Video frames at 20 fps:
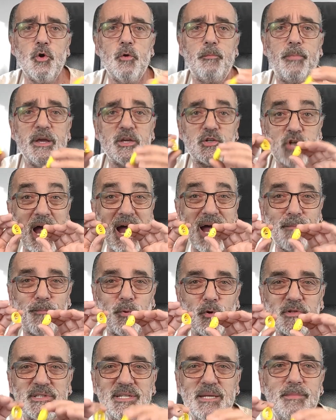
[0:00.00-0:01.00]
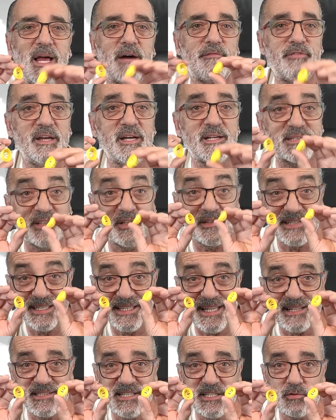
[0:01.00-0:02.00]
de pêche impossible à faire sans cet
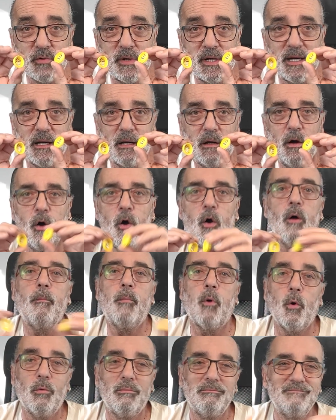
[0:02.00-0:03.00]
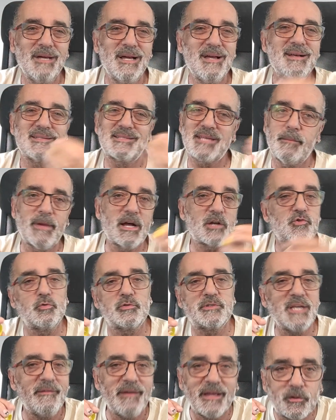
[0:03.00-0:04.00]
accessoire. Bon, ça marche
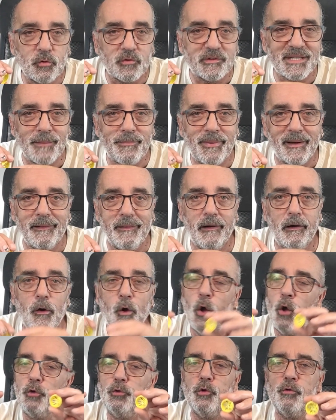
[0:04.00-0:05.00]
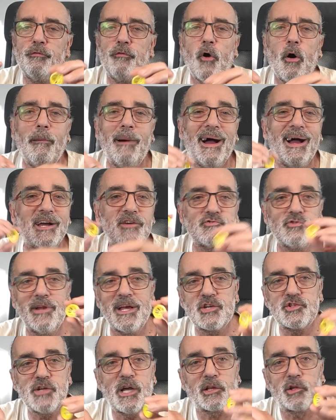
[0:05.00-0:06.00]
aussi avec d'autres appâts, hein. du fromage, de
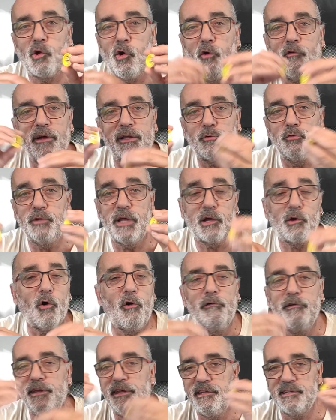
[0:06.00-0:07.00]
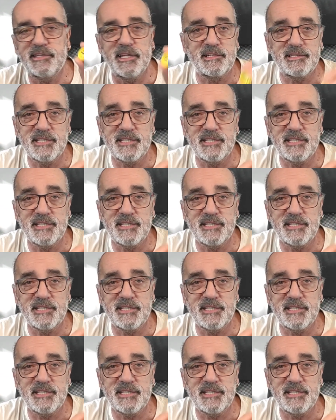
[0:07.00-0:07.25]
la chair de crevette ou des crevisses,